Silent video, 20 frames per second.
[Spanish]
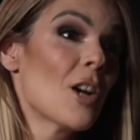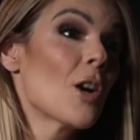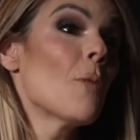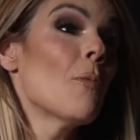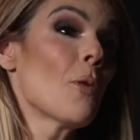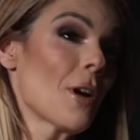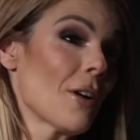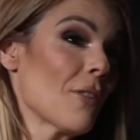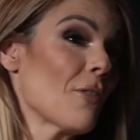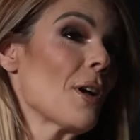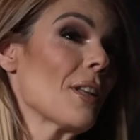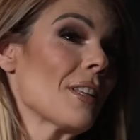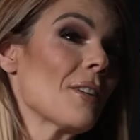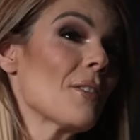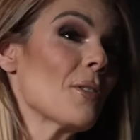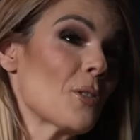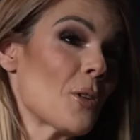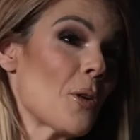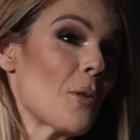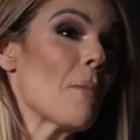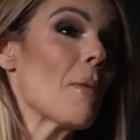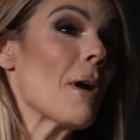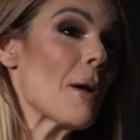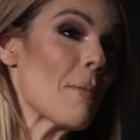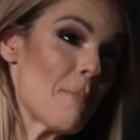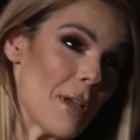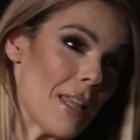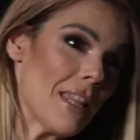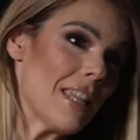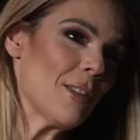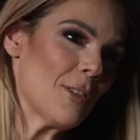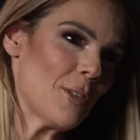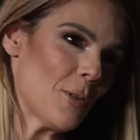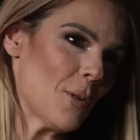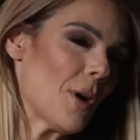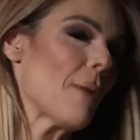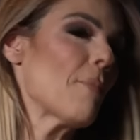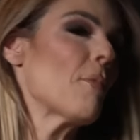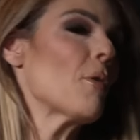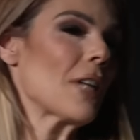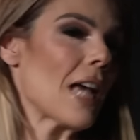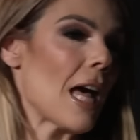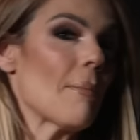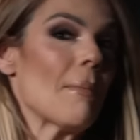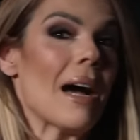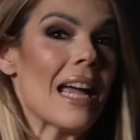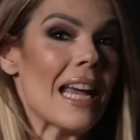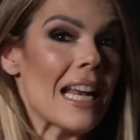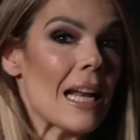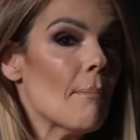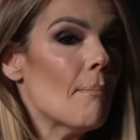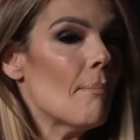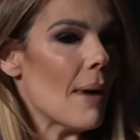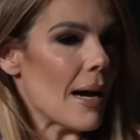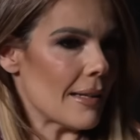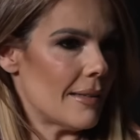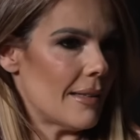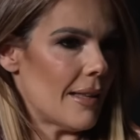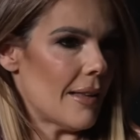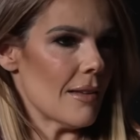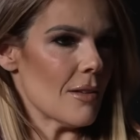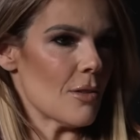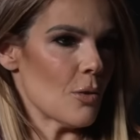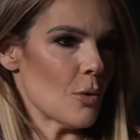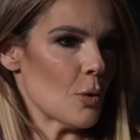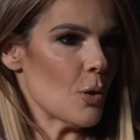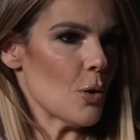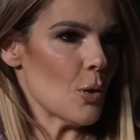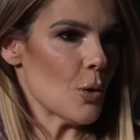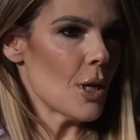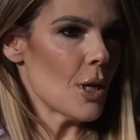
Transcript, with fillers: como que fue todavía más expedito, porque sí. además era parte de eso, ¿no? O